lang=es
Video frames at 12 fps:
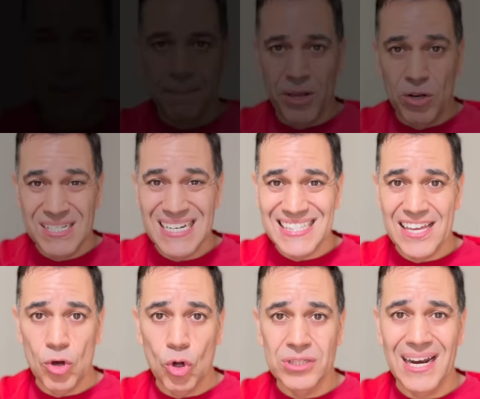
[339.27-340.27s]
Pero
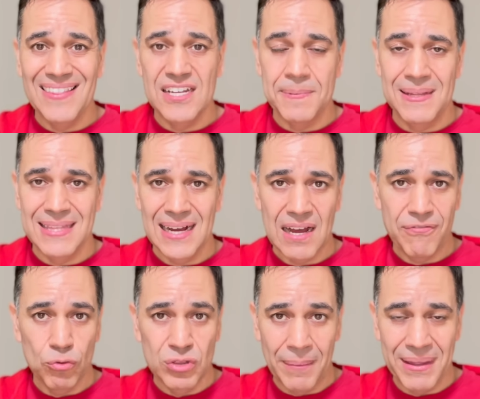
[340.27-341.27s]
existe otra desventaja
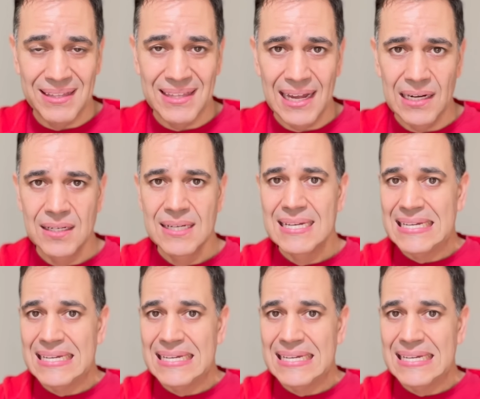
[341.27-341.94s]
fundamental